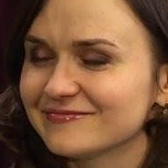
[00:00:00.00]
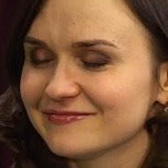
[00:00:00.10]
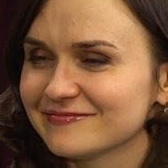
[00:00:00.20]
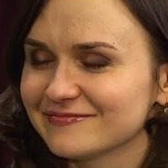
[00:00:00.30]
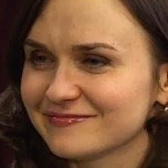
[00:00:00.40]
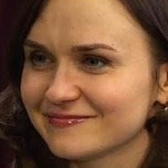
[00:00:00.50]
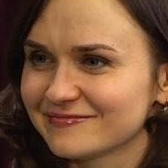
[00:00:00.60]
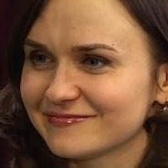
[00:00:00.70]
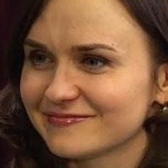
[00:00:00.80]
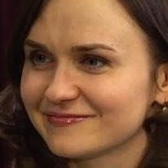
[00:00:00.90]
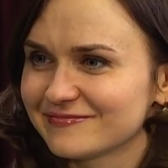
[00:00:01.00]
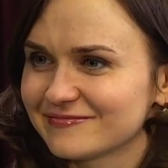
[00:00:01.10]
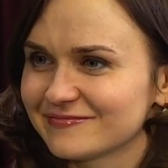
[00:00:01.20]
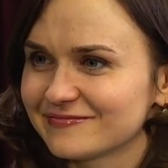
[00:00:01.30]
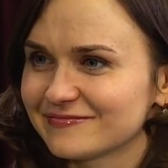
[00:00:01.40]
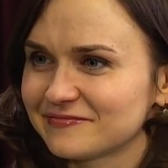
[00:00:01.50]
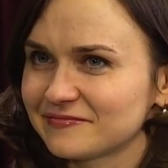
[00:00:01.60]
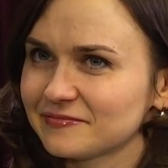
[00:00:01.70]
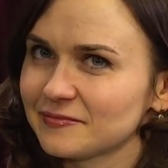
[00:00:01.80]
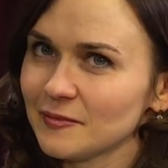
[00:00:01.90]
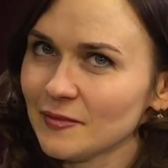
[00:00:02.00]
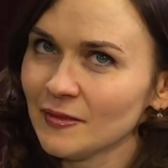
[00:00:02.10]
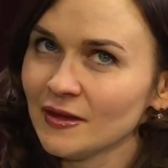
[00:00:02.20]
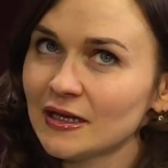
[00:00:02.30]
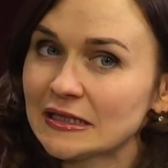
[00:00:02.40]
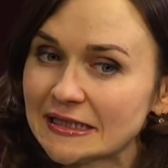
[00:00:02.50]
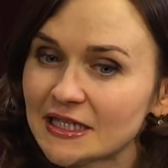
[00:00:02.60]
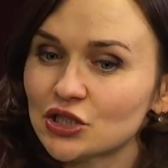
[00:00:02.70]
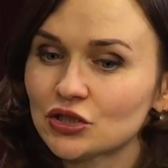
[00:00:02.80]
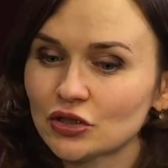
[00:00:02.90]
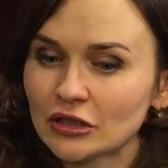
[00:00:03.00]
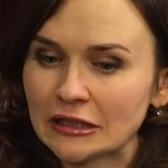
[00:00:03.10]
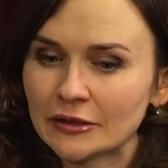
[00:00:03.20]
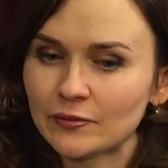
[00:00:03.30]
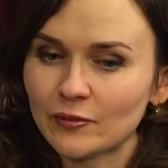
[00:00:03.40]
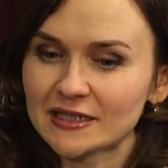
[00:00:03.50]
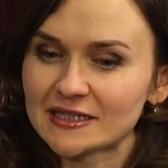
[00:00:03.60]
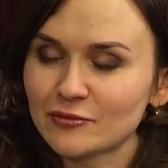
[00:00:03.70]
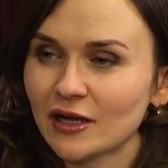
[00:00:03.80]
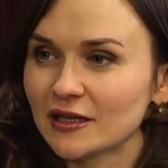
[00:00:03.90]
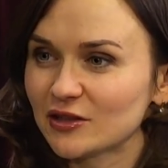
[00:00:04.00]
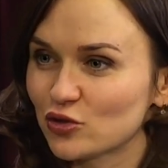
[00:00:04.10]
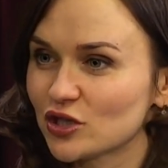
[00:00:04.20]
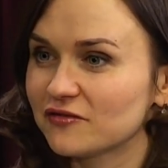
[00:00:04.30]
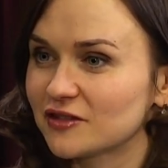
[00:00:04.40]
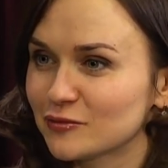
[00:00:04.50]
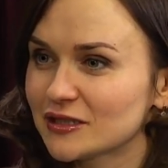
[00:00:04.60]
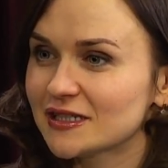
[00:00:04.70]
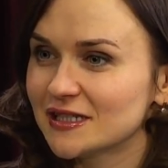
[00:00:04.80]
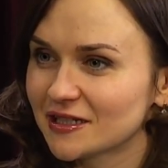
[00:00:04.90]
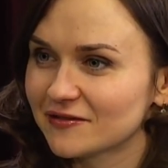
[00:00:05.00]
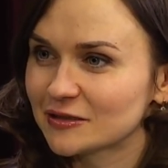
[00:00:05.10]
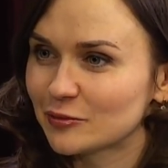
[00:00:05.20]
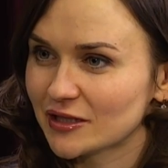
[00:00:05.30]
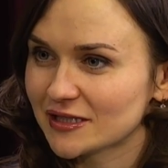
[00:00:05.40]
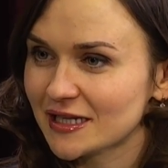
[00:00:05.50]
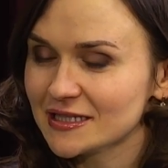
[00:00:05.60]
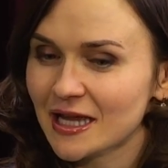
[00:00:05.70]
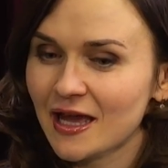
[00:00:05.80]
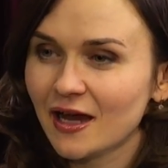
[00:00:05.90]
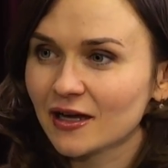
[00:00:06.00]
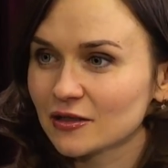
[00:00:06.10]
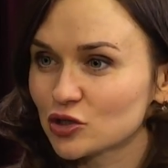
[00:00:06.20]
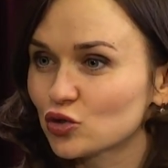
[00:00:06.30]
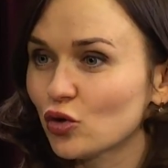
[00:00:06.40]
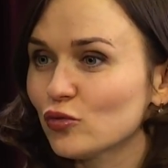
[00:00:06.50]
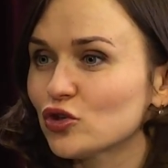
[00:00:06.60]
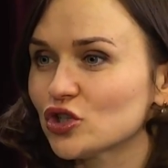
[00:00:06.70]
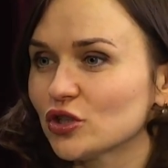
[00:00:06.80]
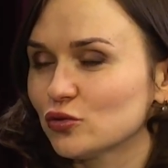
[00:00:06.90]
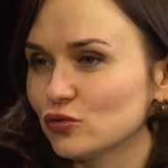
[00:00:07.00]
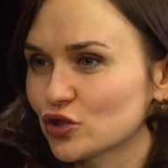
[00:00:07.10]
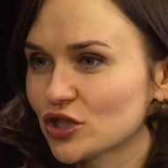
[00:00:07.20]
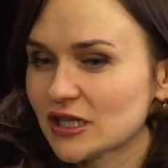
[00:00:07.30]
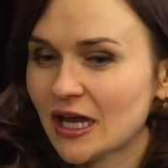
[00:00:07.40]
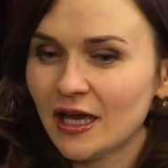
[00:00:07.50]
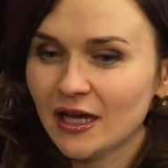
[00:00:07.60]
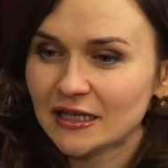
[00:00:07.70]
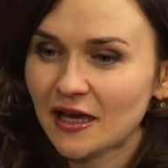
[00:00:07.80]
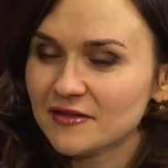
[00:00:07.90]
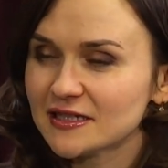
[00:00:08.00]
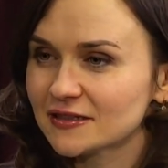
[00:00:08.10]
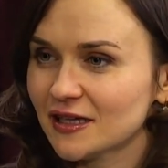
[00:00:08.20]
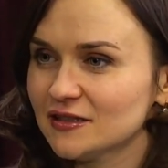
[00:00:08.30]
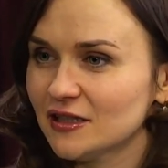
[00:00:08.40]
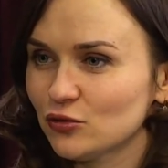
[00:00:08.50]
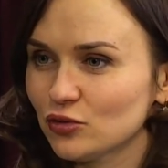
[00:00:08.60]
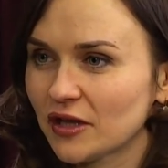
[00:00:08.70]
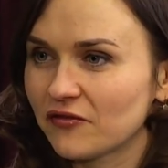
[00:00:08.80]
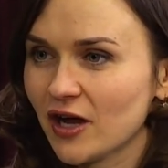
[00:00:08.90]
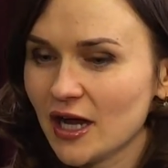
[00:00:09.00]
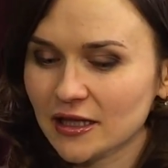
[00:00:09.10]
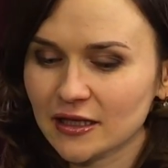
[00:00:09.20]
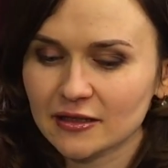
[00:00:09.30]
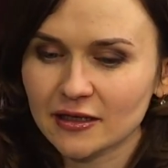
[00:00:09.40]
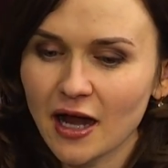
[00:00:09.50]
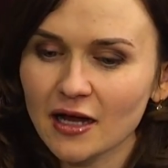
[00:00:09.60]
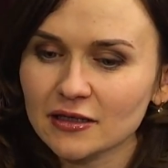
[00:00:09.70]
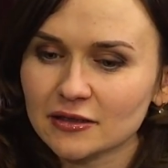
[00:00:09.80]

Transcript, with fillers: Угу. быть в таком случае? значит, э, максимально тоже автоматизировать процесс, что можно кушать. Я всегда даю лайфхаки, как